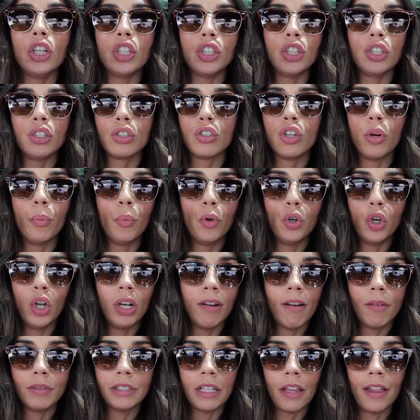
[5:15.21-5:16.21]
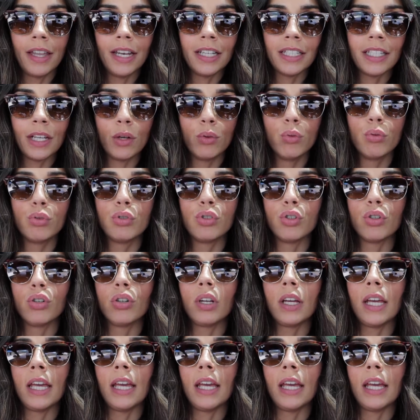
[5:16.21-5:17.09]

nosotros como no le vamos a dar ese uso,